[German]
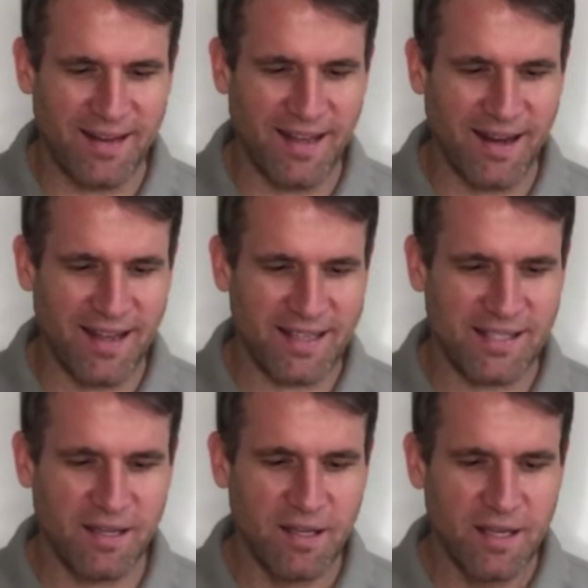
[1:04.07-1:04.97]
die
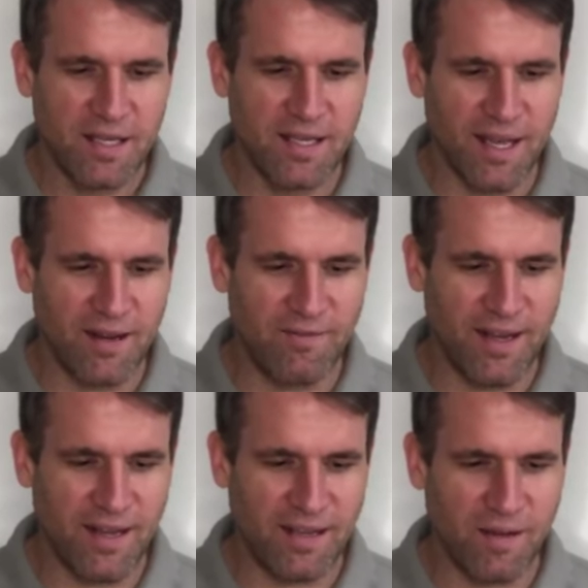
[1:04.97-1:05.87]
Alexa hier ein
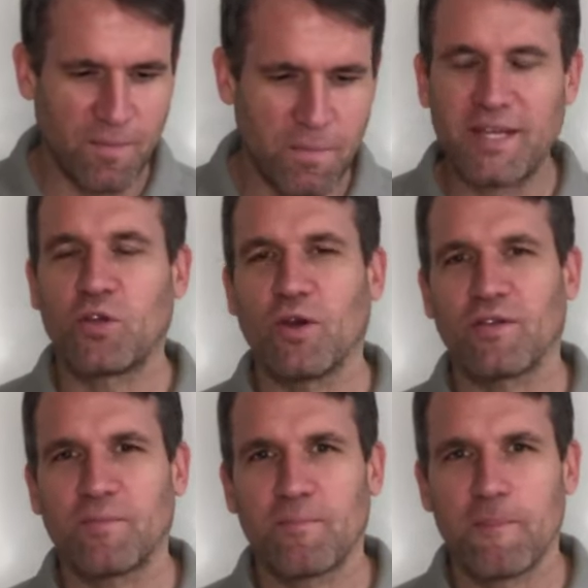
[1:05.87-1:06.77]
wenig mithört.